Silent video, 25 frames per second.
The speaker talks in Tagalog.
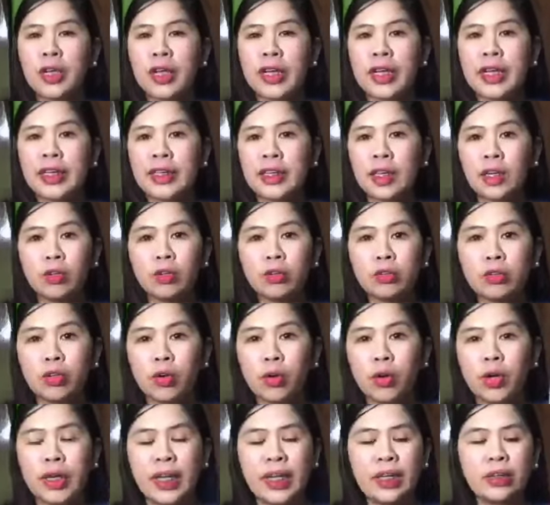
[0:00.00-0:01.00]
yung nakita ko
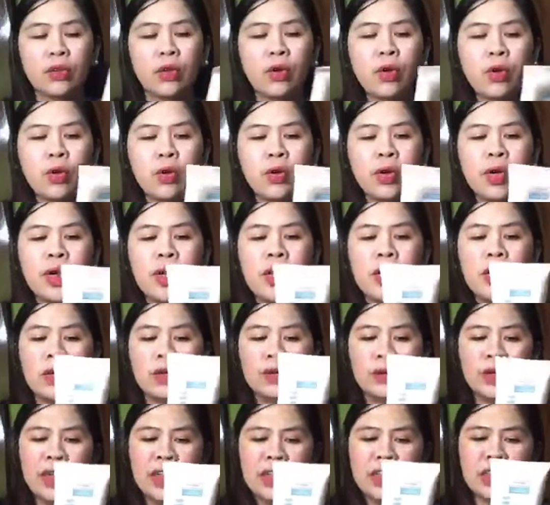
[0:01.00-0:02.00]
doon. Itong
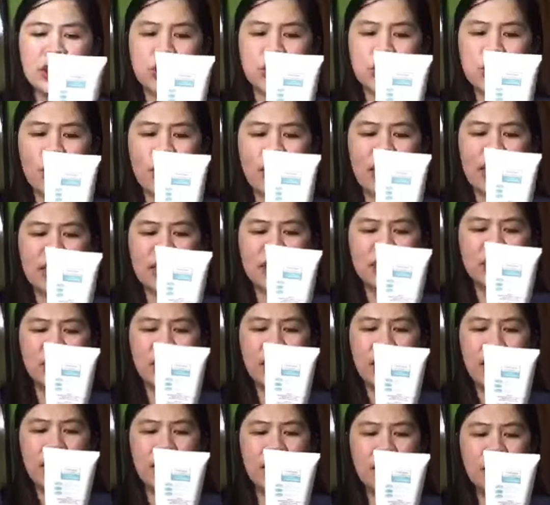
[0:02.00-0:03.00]
Rich
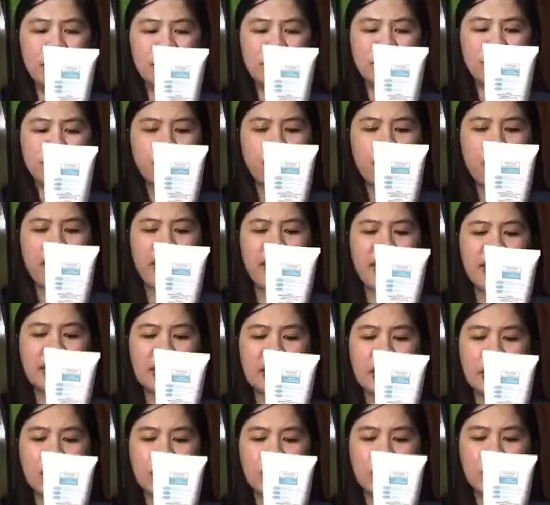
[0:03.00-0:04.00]
Collagen for a
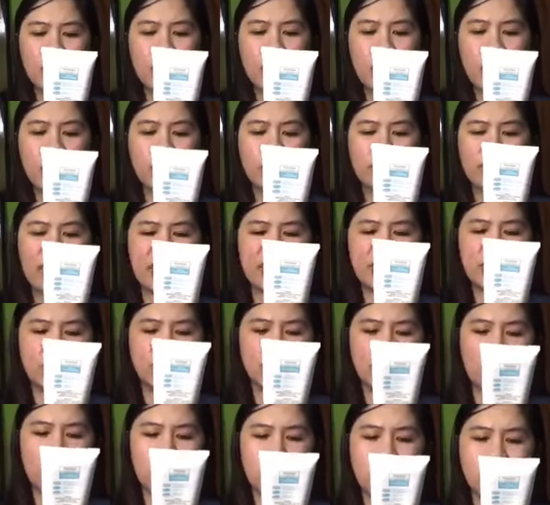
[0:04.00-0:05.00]
Healthy Glow that
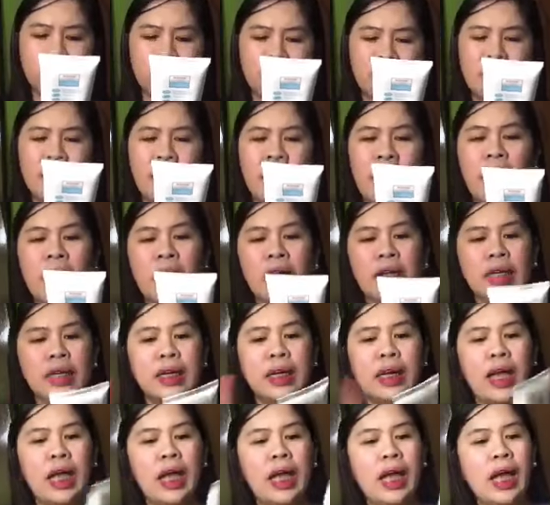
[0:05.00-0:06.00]
shows.
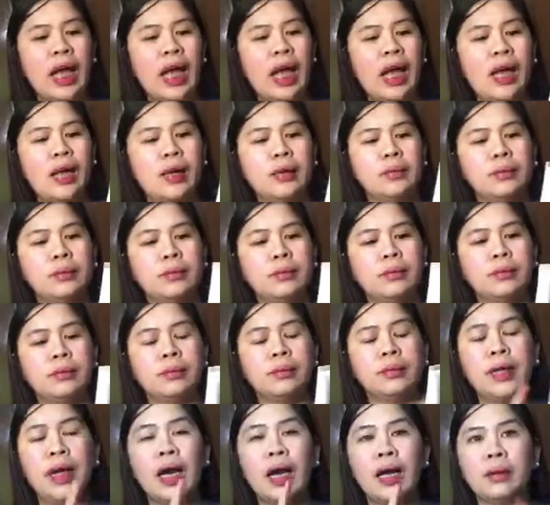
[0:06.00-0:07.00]
Um,
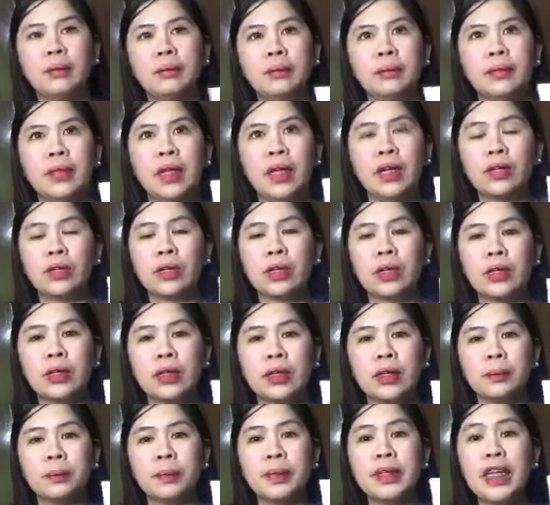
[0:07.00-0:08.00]
um, na,
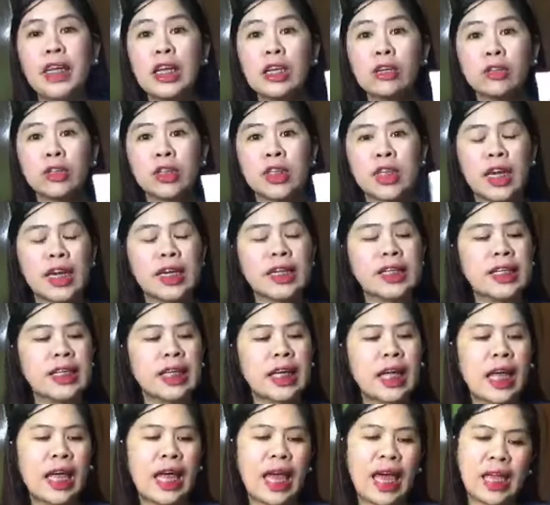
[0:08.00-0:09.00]
binili ko siya kasi
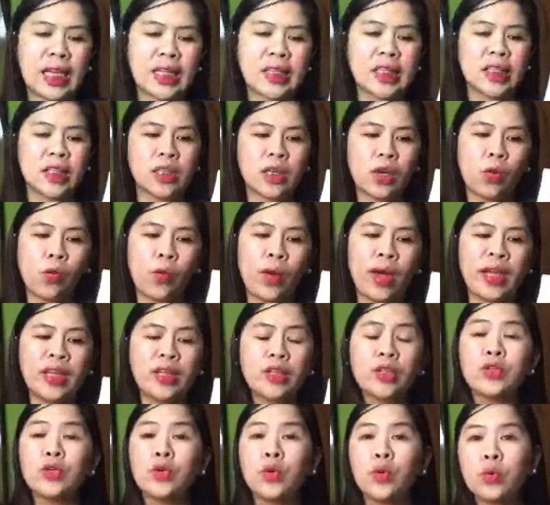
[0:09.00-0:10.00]
nga extra
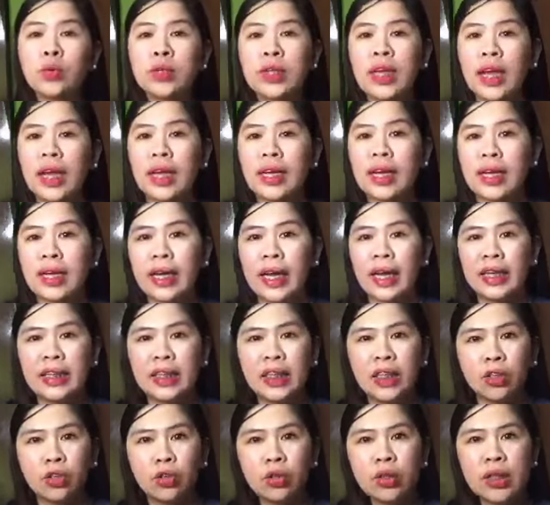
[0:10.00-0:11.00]
white yung nakalagay
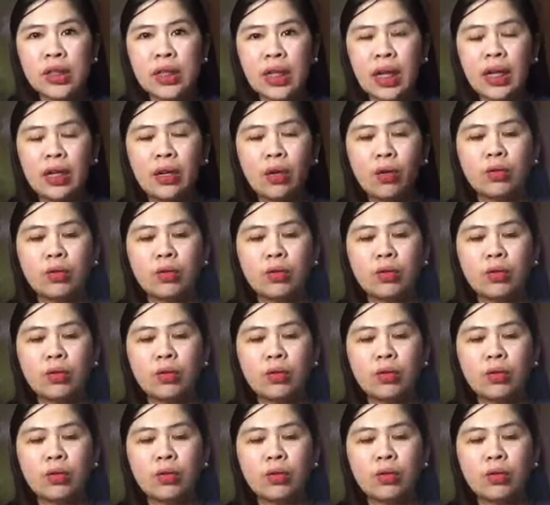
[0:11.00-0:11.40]
dito sa